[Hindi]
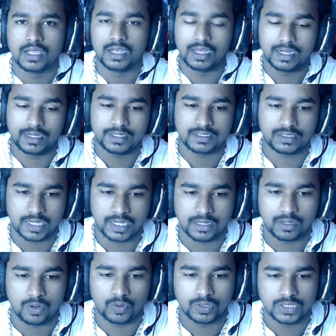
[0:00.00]
लेटेस्ट
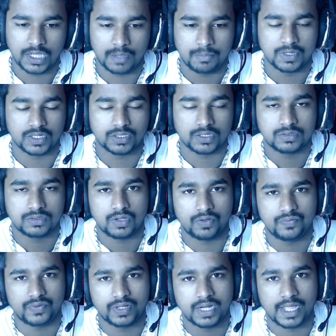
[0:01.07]
टेक्नोलॉजी एप्लीकेशन
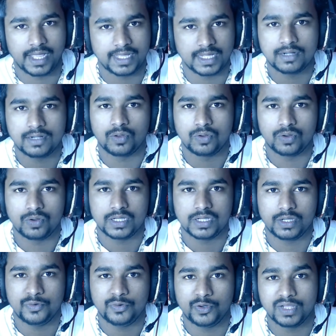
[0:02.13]
सॉफ्टवेयर हैकिंग डाउनलोडिंग
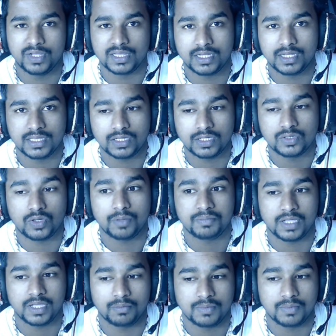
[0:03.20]
की वीडियो मिलती रहती है जो
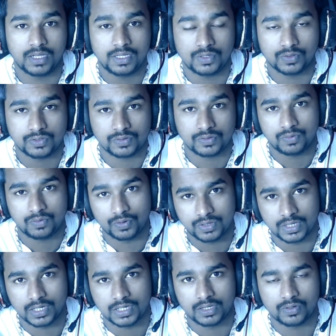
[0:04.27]
आपके हेल्प के लिए यूज़फुल
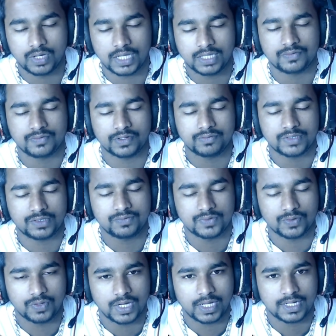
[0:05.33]
होती रहती है गैस फटाफट
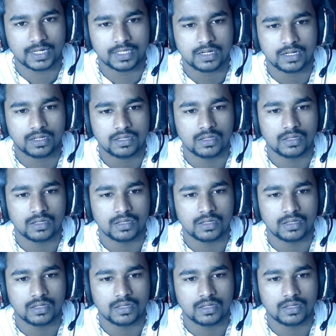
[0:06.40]
वीडियो को लाइक कर देना